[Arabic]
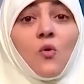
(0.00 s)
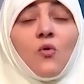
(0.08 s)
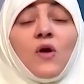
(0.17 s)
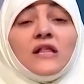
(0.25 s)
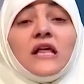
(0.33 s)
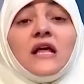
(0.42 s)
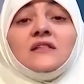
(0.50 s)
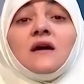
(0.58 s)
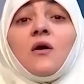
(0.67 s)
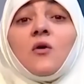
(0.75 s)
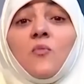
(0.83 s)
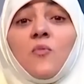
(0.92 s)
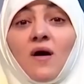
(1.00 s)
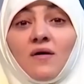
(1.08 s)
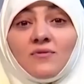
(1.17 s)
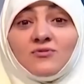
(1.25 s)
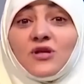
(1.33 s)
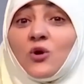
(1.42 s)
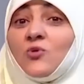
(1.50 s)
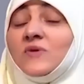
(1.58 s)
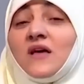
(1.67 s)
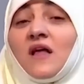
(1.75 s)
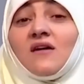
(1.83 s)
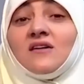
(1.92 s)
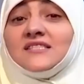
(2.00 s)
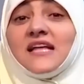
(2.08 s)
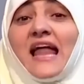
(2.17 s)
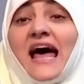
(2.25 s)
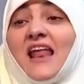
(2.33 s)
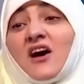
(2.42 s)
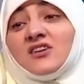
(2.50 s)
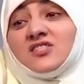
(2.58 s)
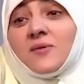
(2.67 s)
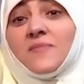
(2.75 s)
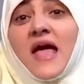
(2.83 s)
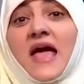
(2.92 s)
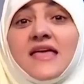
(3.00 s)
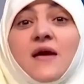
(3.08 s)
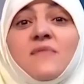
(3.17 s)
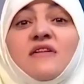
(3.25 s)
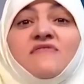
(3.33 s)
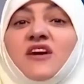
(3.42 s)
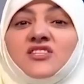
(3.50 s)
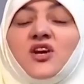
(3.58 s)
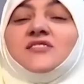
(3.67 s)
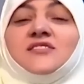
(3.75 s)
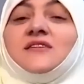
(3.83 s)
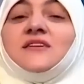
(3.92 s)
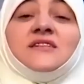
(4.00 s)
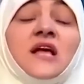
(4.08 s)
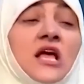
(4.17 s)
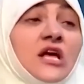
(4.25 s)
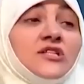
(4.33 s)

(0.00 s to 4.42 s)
كل واحده لها تجاربها وتجربتها الخاصه الحاله خاصه بيها هي ما ينفعش اصلا